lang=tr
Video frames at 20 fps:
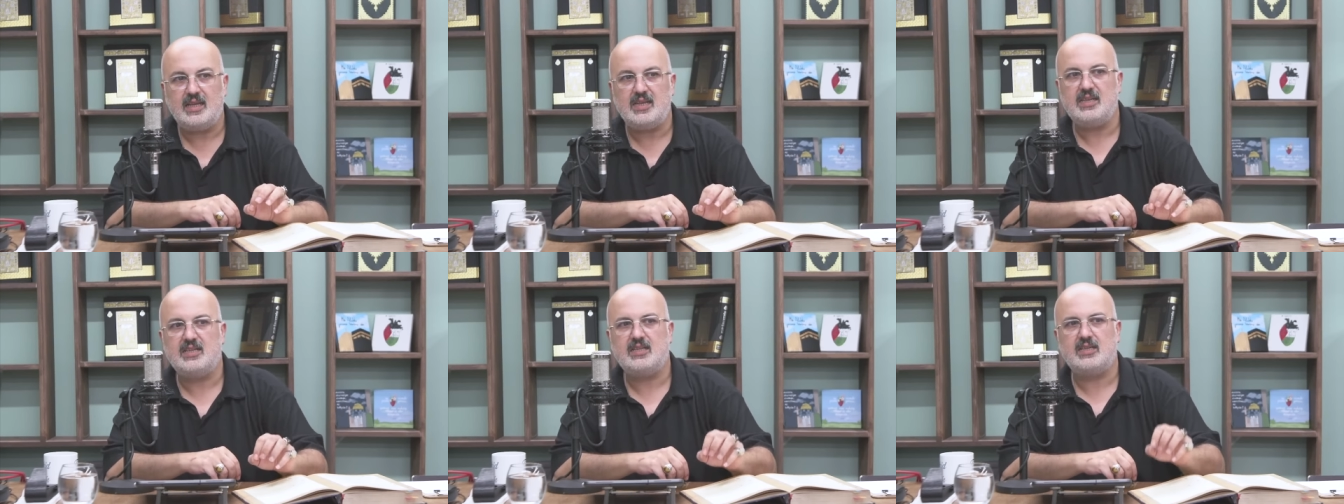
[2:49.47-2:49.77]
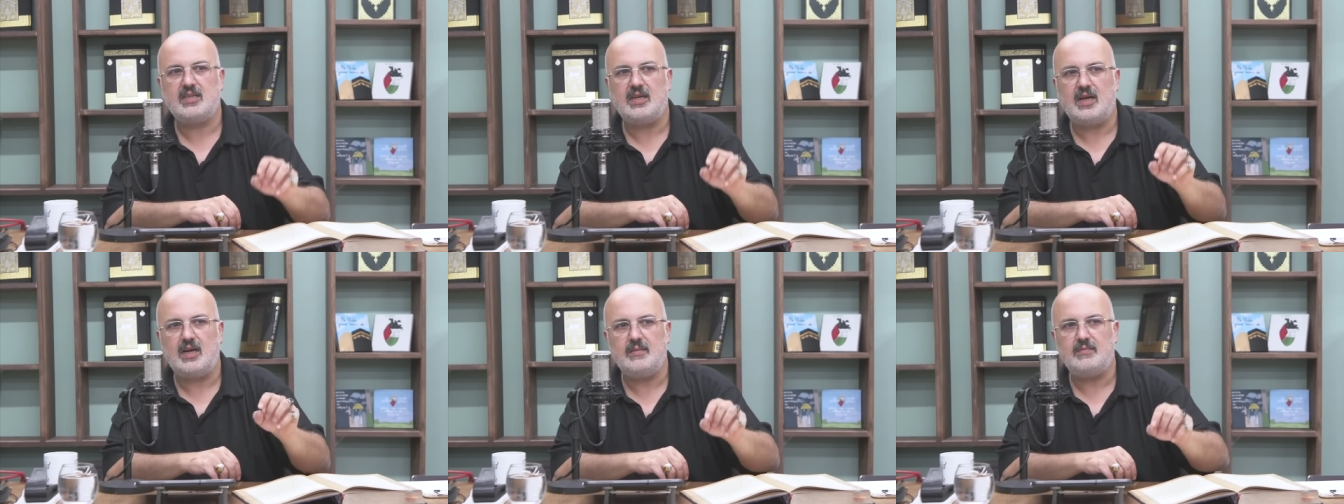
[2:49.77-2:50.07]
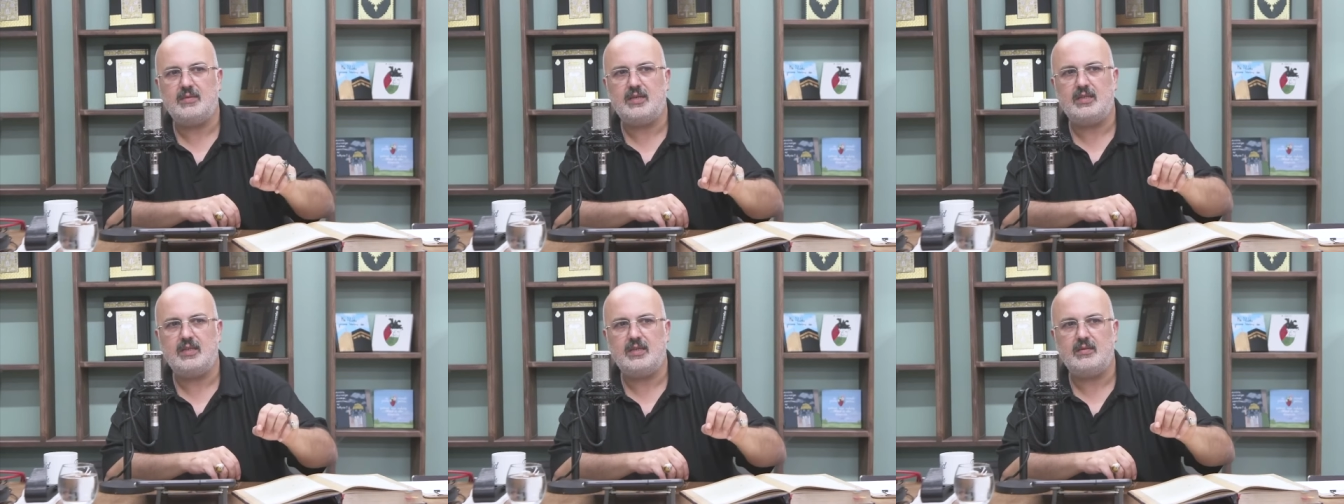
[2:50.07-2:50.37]

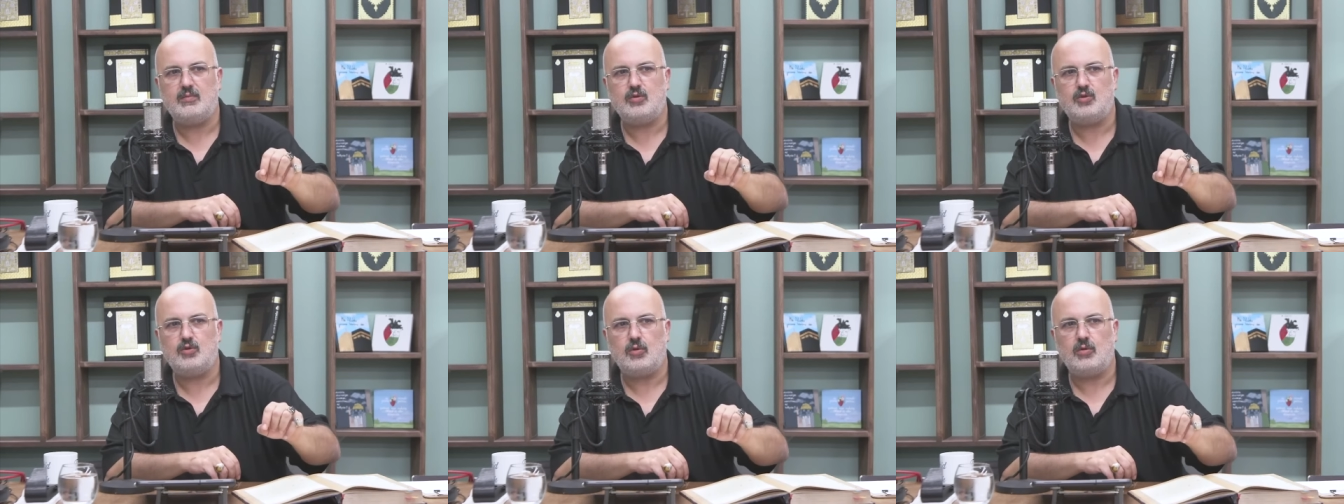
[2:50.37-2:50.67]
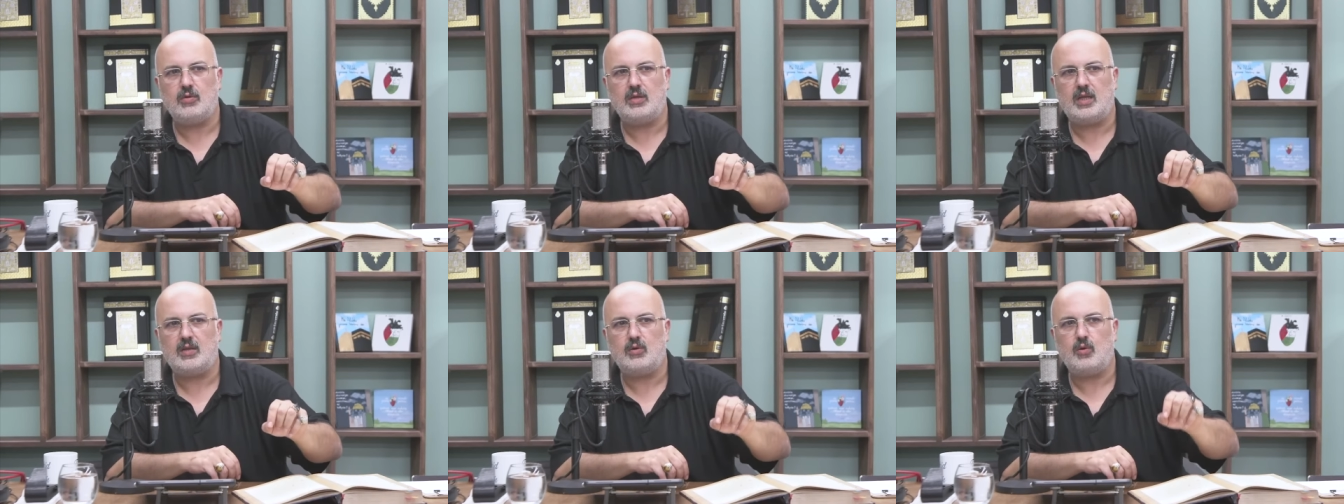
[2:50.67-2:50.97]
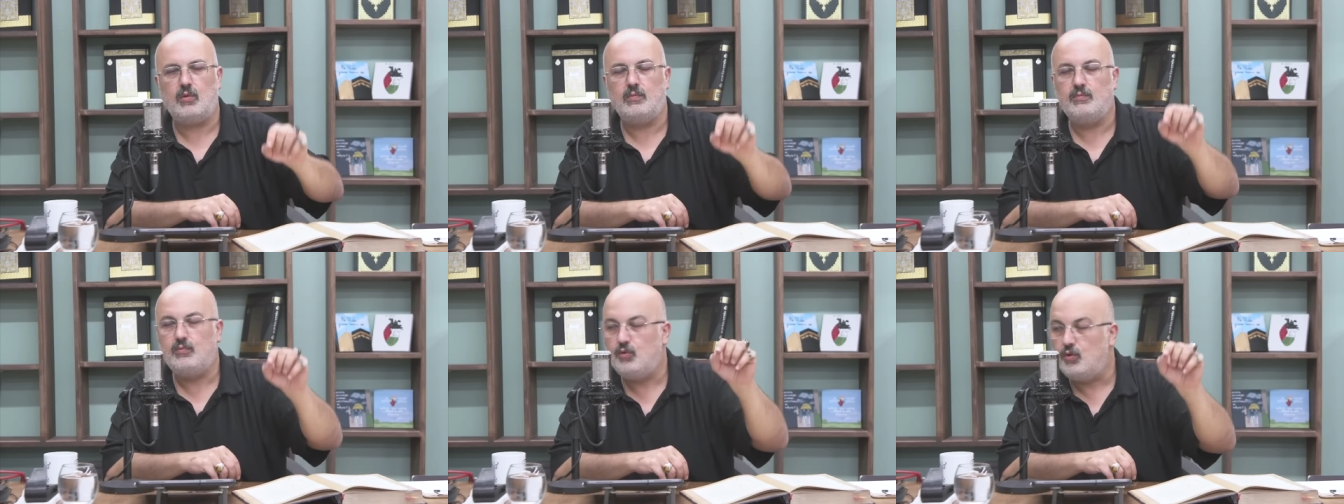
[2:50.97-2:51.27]
ikram edilmiş
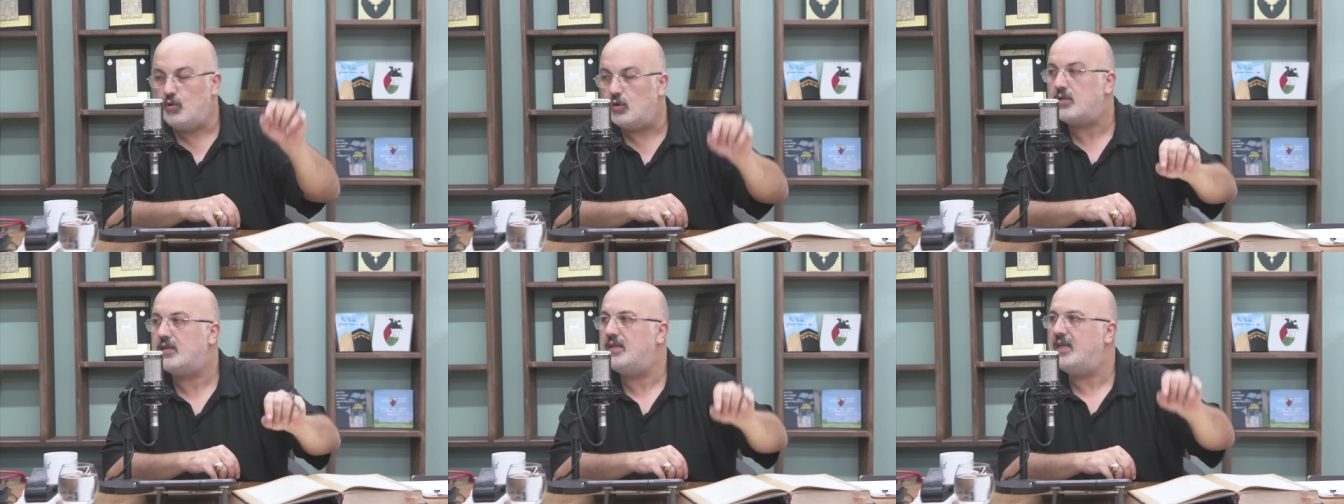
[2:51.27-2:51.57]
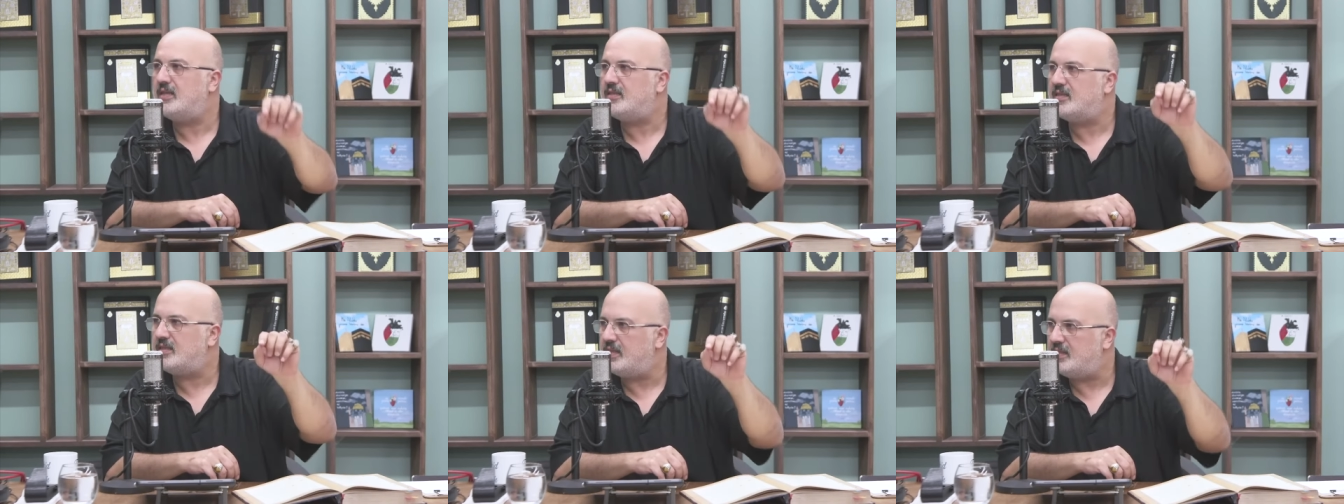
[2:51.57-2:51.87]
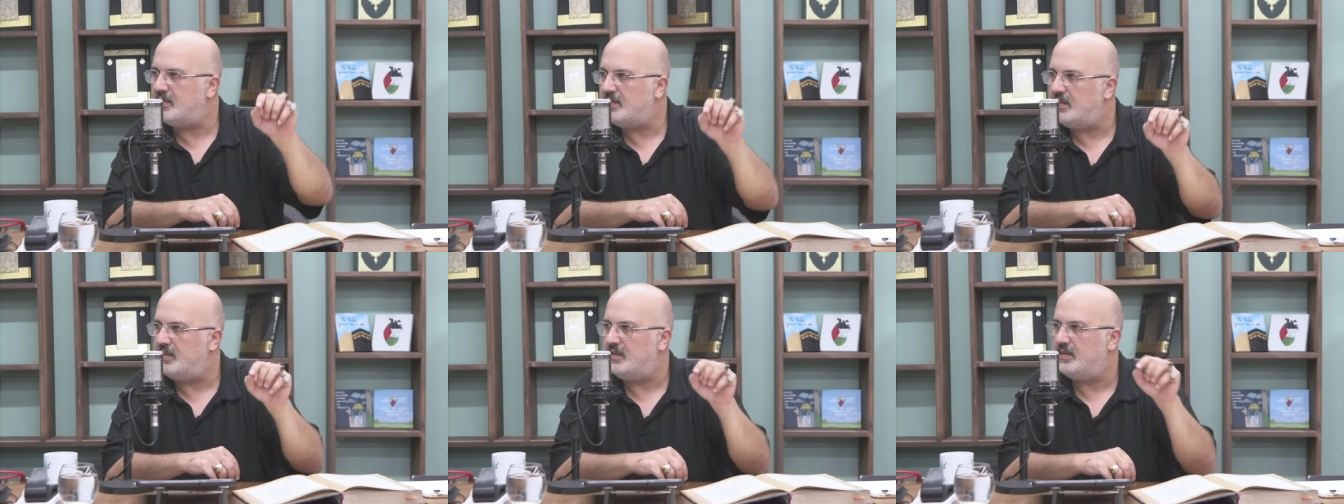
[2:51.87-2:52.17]
olan o büyük
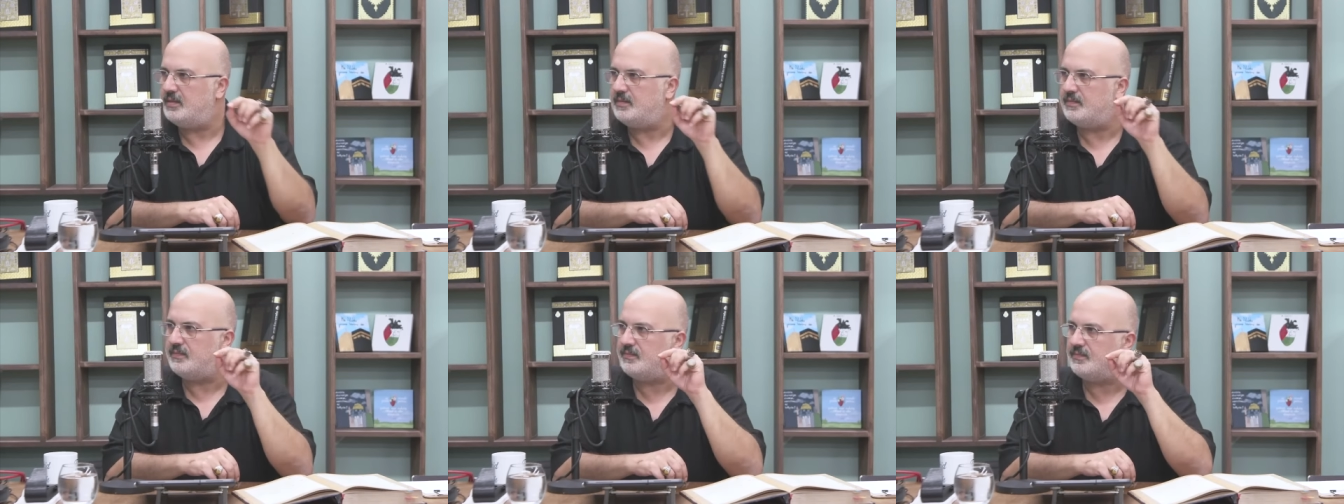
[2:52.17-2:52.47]
lezzetin